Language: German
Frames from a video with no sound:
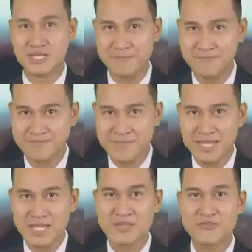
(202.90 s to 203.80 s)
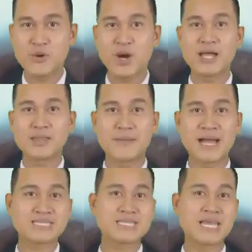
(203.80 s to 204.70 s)
Guido Kanz, Jürgen
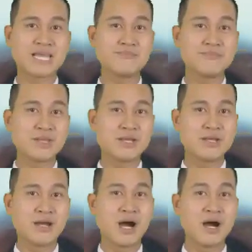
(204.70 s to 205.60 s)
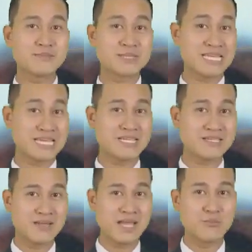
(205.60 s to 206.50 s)
von der Lippe, Michael
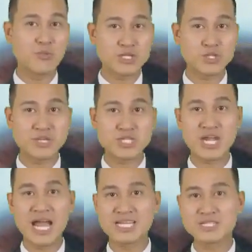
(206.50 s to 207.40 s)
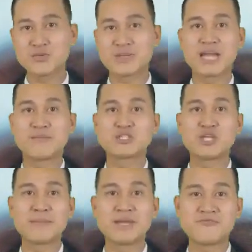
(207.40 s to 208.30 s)
Mittermeier oder Smodo von den
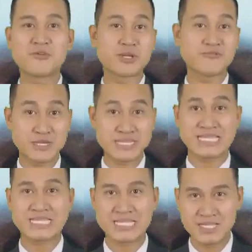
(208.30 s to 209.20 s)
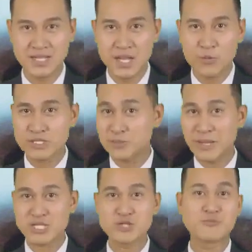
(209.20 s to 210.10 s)
Fantastischen Vier an.
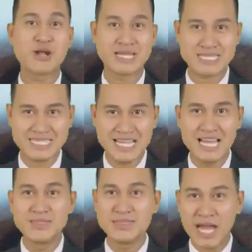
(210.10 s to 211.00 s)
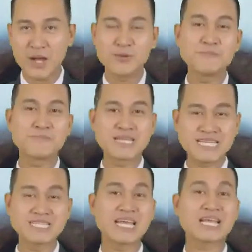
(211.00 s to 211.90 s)
Immer fest dabei sind aber
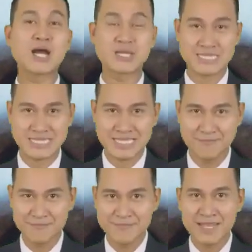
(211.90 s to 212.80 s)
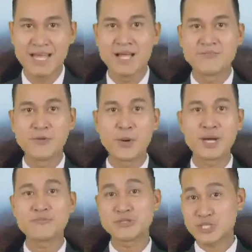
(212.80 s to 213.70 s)
die drei Gesichter für die genial
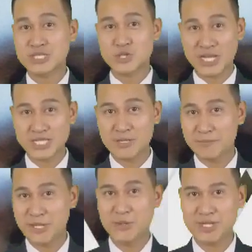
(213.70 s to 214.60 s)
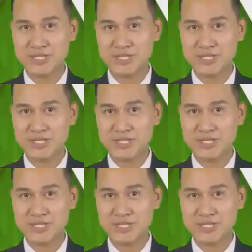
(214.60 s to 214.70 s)
daneben bekannt ist.